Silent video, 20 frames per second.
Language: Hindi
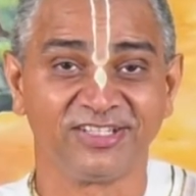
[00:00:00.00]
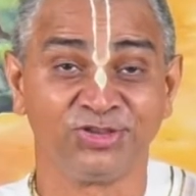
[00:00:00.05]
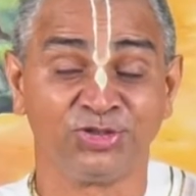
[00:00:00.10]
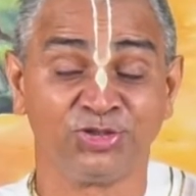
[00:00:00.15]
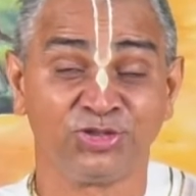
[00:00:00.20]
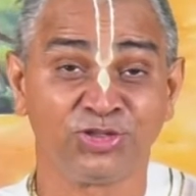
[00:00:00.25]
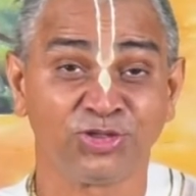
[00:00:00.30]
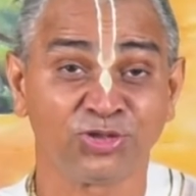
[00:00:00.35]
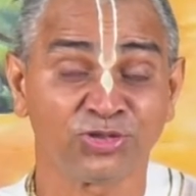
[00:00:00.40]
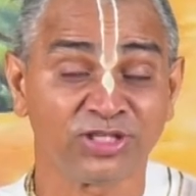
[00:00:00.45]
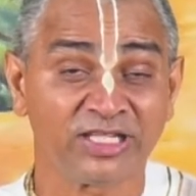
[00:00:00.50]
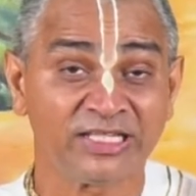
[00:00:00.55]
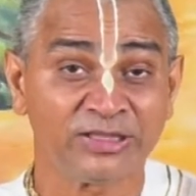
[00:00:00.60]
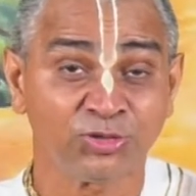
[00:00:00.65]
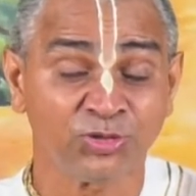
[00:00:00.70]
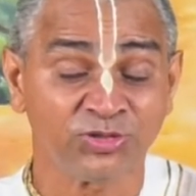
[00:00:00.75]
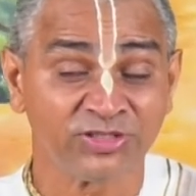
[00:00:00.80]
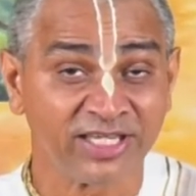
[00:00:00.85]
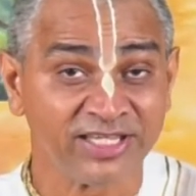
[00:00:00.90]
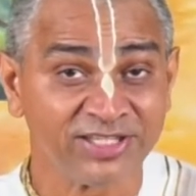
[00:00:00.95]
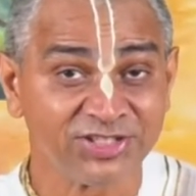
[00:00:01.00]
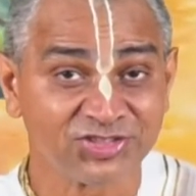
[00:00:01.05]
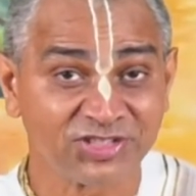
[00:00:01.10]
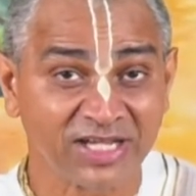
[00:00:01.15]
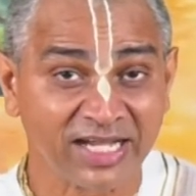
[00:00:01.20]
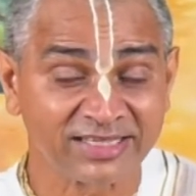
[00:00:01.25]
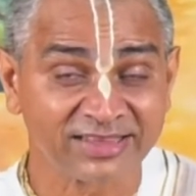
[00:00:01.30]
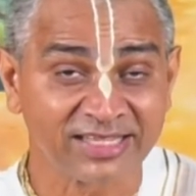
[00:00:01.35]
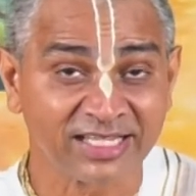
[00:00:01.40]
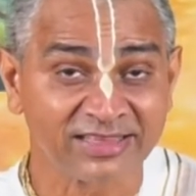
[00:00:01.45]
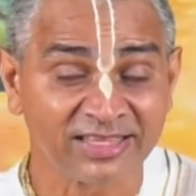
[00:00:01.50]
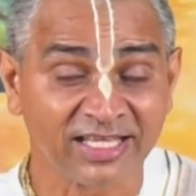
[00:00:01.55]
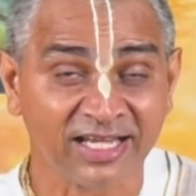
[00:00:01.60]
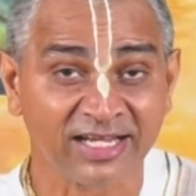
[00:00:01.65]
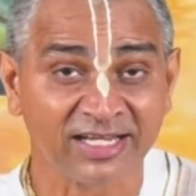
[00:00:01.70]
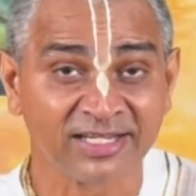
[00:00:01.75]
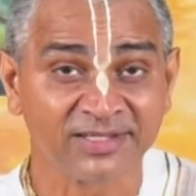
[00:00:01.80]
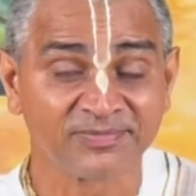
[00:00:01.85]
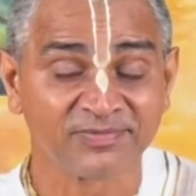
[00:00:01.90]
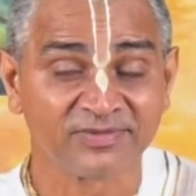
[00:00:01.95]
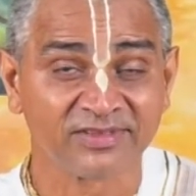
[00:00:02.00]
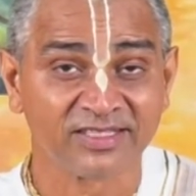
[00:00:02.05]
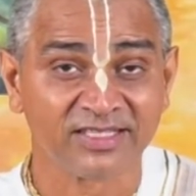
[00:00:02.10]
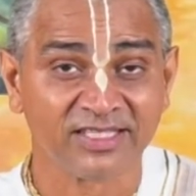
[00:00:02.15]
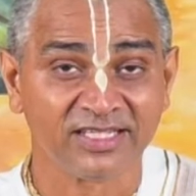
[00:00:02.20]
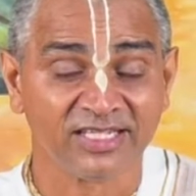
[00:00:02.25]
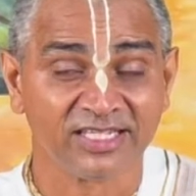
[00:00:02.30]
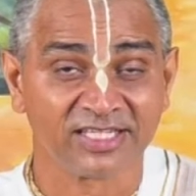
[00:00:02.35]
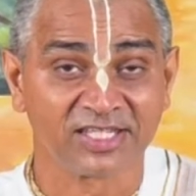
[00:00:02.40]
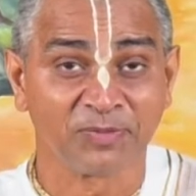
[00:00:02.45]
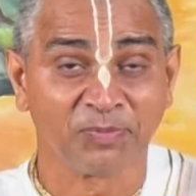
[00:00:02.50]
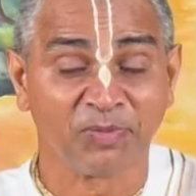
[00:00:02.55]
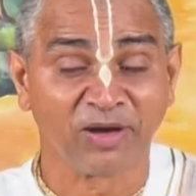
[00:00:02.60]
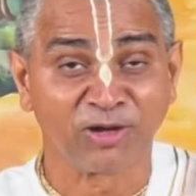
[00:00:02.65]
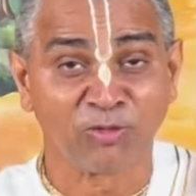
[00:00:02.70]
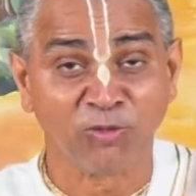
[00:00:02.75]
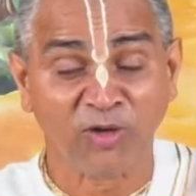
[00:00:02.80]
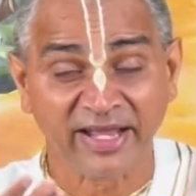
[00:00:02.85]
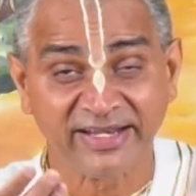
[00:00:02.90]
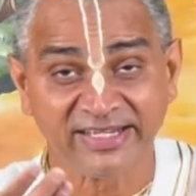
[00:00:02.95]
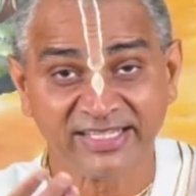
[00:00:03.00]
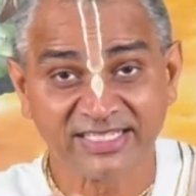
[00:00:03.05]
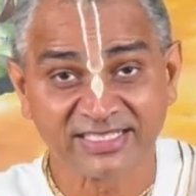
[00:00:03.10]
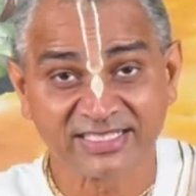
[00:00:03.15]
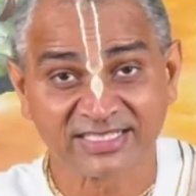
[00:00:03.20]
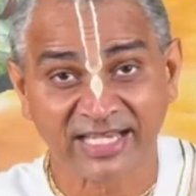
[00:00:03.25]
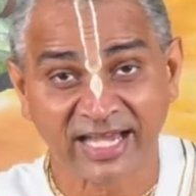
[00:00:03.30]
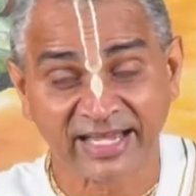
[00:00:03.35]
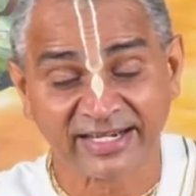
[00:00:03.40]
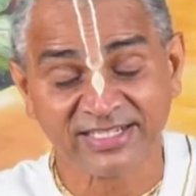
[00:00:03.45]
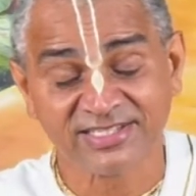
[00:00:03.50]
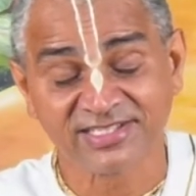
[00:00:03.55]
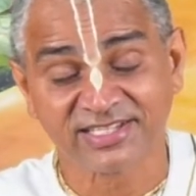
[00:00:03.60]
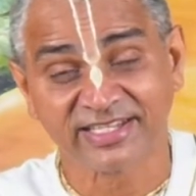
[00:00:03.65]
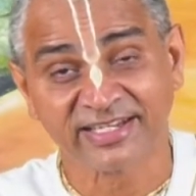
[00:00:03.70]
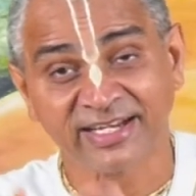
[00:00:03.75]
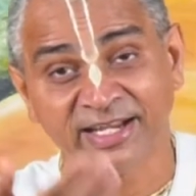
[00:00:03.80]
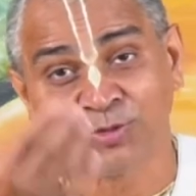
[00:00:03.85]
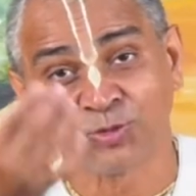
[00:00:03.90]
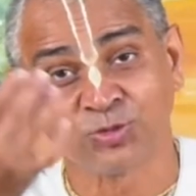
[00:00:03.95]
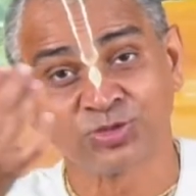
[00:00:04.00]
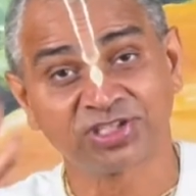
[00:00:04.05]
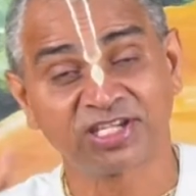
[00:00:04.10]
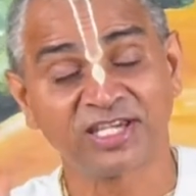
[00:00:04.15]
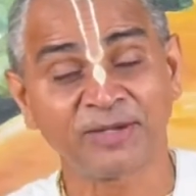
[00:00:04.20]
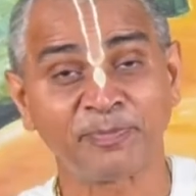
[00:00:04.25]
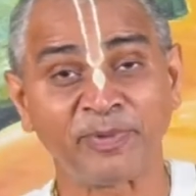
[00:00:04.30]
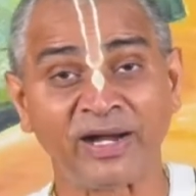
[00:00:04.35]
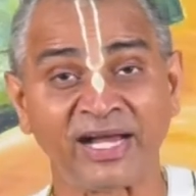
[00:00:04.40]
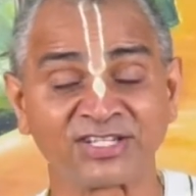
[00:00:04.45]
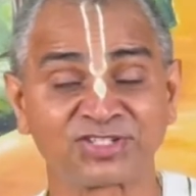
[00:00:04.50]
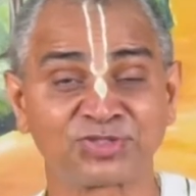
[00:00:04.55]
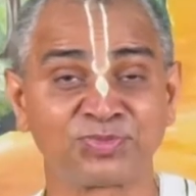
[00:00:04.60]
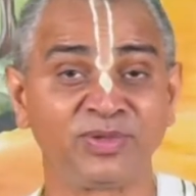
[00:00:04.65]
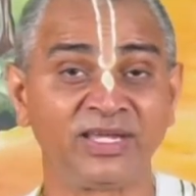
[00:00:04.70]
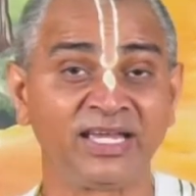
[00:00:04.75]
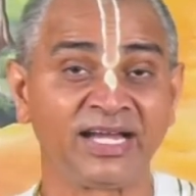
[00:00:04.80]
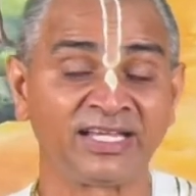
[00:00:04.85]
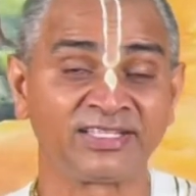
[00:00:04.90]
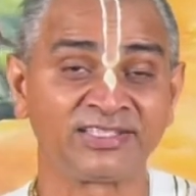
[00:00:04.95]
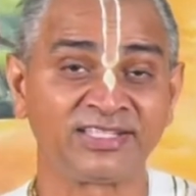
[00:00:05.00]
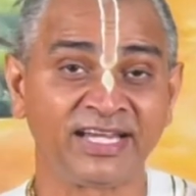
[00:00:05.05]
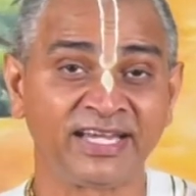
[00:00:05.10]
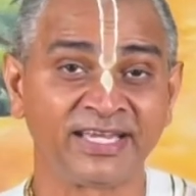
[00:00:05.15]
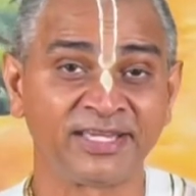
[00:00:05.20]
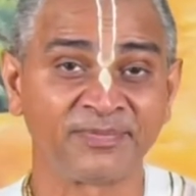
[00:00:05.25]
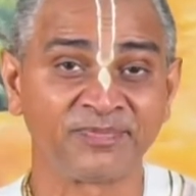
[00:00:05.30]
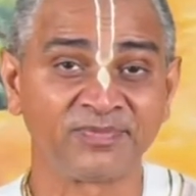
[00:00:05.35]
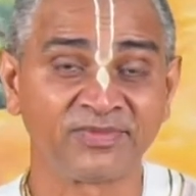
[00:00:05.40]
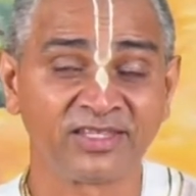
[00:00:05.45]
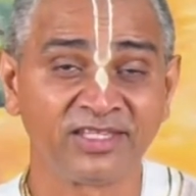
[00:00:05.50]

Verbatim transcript: दुर्योधन तो यही चाहता था कि भगवान की सारी सेना उसके पास में आ जाए